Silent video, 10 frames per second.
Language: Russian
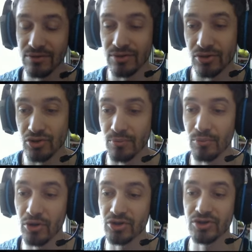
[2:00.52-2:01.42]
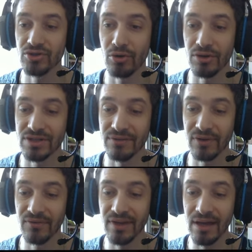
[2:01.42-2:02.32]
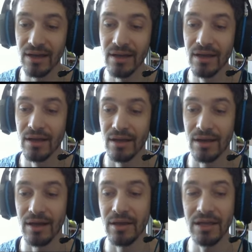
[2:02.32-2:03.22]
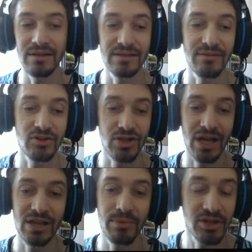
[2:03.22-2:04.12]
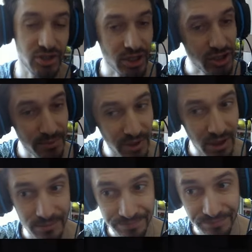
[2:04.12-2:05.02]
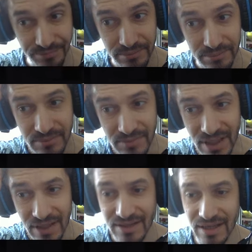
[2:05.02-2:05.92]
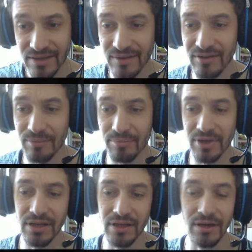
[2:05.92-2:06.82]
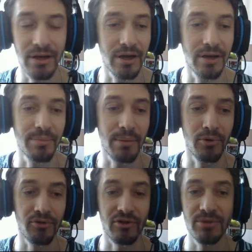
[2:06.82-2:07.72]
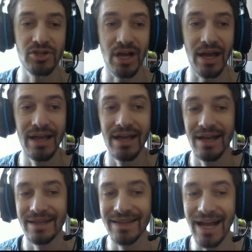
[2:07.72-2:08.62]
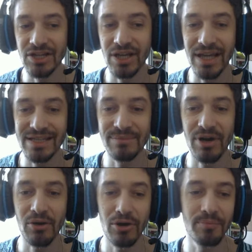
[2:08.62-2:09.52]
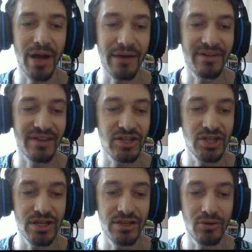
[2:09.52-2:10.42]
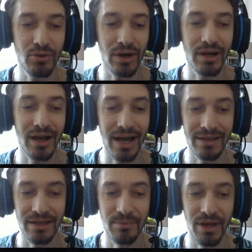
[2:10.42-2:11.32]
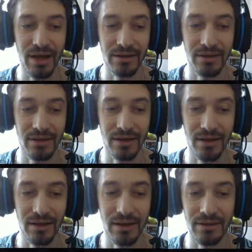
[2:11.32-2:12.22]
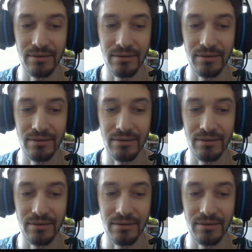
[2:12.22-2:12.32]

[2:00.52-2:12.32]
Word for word: то есть еще больше скорости в рывке, а, и совершает меньше ошибок соответственно, при э, пробросах мяча. Дальше есть неплохой правый защитник у Аграда, ребят, э,